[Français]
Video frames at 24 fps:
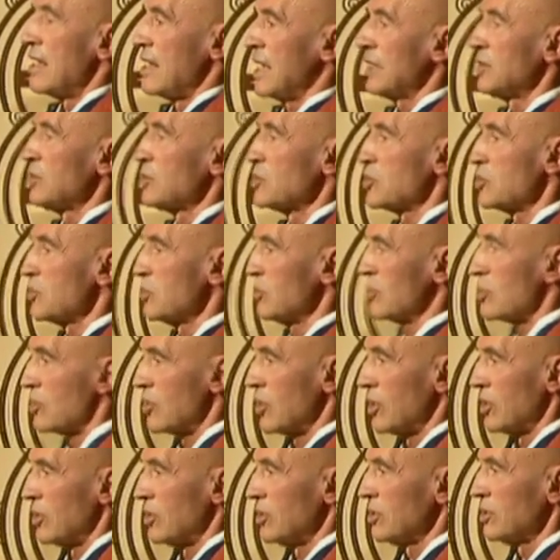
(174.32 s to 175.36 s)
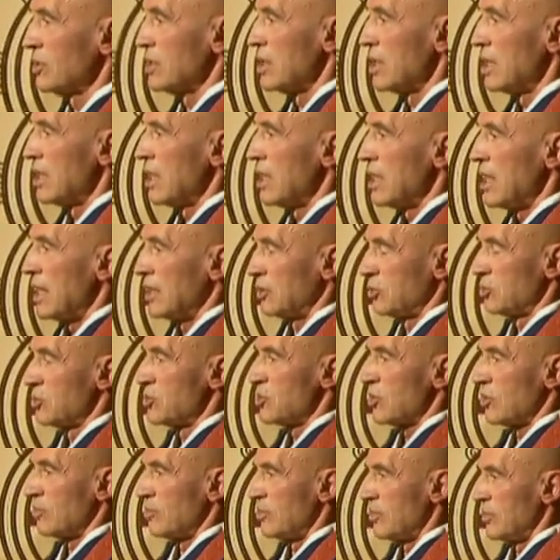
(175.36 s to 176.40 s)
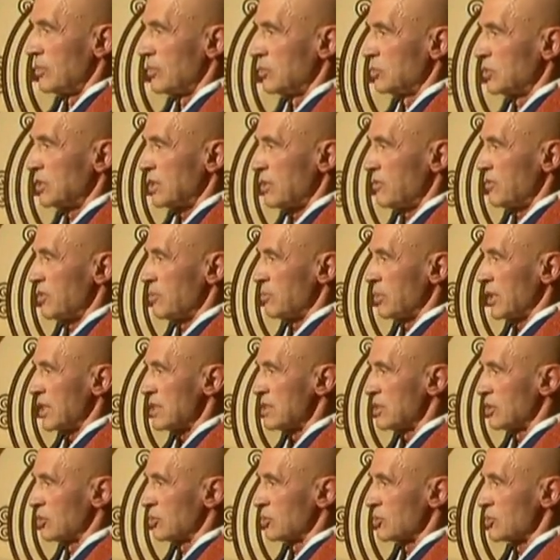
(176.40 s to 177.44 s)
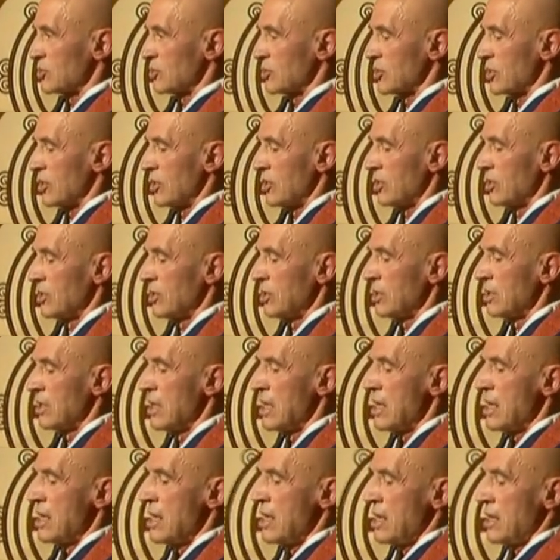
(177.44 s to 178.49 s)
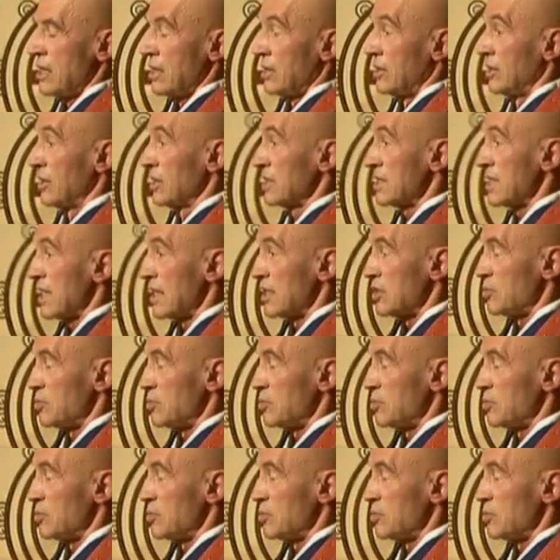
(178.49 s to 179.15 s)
l'attention au corps, être mhm. est toujours tout à fait présent dans son corps, dans sa